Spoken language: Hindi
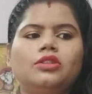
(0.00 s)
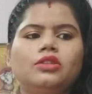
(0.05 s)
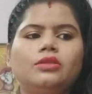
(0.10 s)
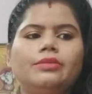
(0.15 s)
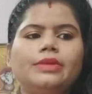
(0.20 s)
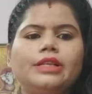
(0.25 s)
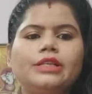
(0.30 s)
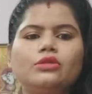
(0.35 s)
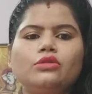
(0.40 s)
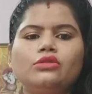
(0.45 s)

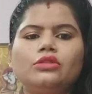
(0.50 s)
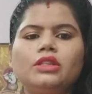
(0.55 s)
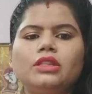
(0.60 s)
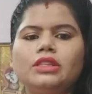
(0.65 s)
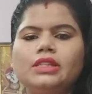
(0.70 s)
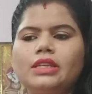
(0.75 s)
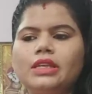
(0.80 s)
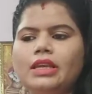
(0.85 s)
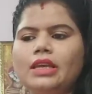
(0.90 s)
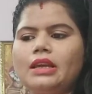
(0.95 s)
तो मैं ये सोच रही
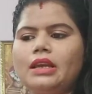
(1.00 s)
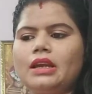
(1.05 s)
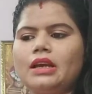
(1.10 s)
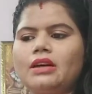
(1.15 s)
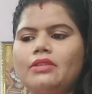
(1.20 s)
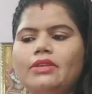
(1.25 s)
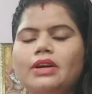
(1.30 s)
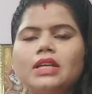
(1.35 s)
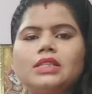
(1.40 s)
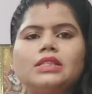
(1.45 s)
थी कि
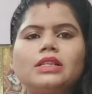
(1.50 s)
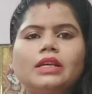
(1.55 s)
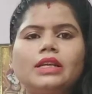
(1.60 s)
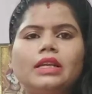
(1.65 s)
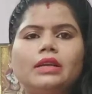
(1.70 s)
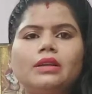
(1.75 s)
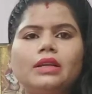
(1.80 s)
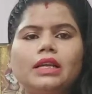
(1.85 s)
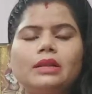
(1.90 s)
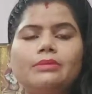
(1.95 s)
आवाज़ आ
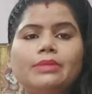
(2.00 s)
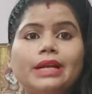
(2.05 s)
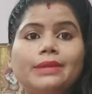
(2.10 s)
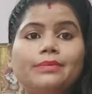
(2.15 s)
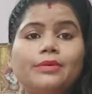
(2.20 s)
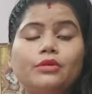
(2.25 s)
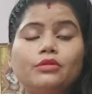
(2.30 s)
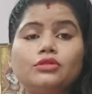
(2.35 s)
रही है लेकिन बेड पर